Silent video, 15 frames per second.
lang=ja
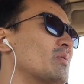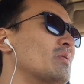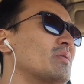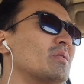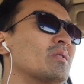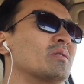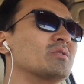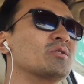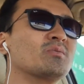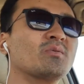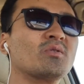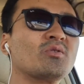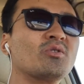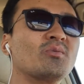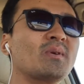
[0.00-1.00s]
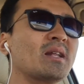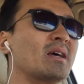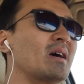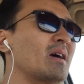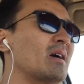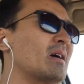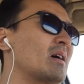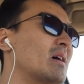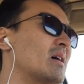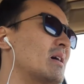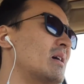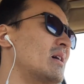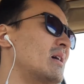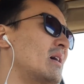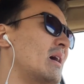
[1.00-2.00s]
を自分の車で、
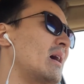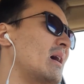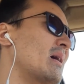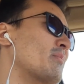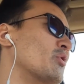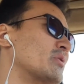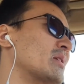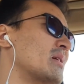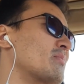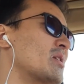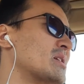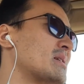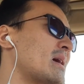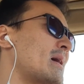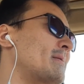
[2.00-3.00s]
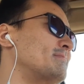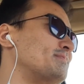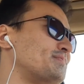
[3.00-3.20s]
え持ってきました。